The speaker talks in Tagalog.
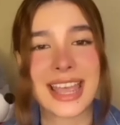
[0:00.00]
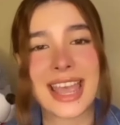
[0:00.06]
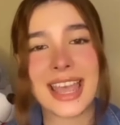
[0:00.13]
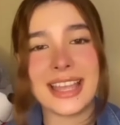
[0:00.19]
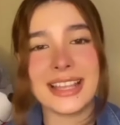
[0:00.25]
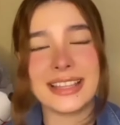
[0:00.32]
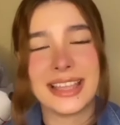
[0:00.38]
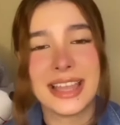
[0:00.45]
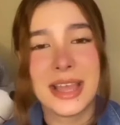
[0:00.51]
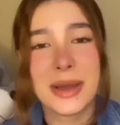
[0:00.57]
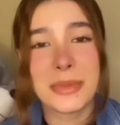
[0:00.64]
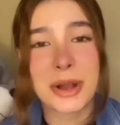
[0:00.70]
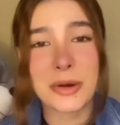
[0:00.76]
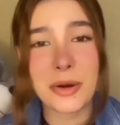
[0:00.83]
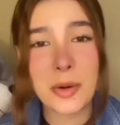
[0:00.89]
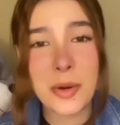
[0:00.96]
And
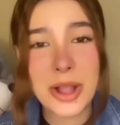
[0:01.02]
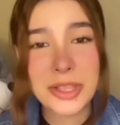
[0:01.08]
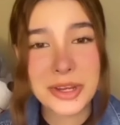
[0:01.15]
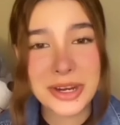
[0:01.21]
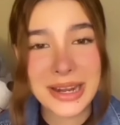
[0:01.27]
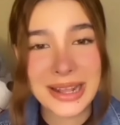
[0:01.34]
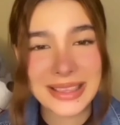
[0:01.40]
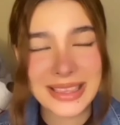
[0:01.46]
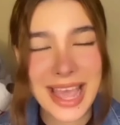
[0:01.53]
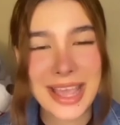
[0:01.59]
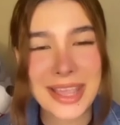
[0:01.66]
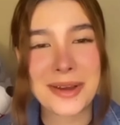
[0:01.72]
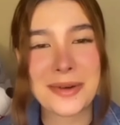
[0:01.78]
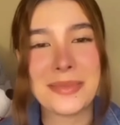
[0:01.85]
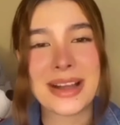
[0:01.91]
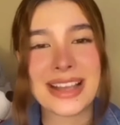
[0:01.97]
mag-go one year na
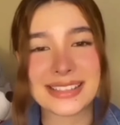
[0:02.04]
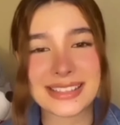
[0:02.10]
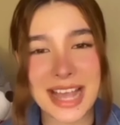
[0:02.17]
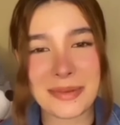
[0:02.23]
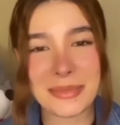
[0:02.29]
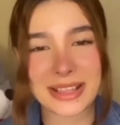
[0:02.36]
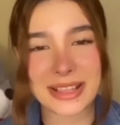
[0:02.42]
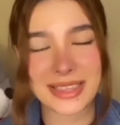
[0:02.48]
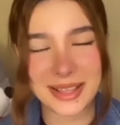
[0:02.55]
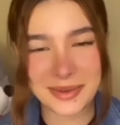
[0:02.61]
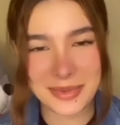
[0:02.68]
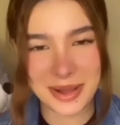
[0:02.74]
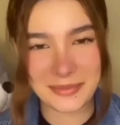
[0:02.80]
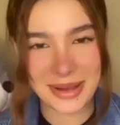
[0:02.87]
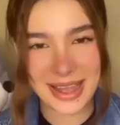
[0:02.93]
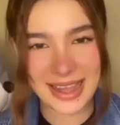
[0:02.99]
tayo magkasama at
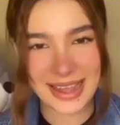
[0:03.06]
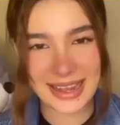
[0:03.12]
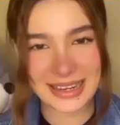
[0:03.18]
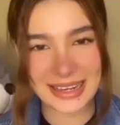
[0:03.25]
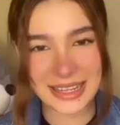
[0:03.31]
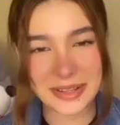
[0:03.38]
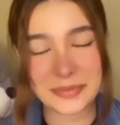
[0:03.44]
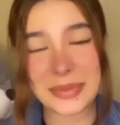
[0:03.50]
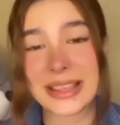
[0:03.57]
nagmamahalan.